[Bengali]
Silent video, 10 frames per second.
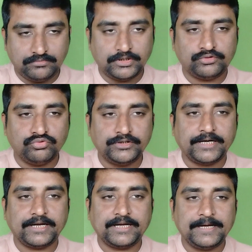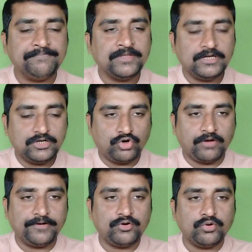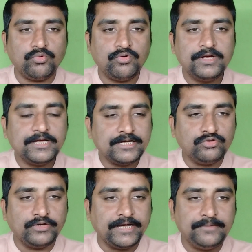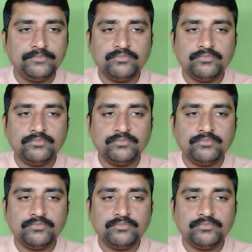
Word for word: মানে থ্রু দিয়ে এটাকে কনভে করব কিন্তু এই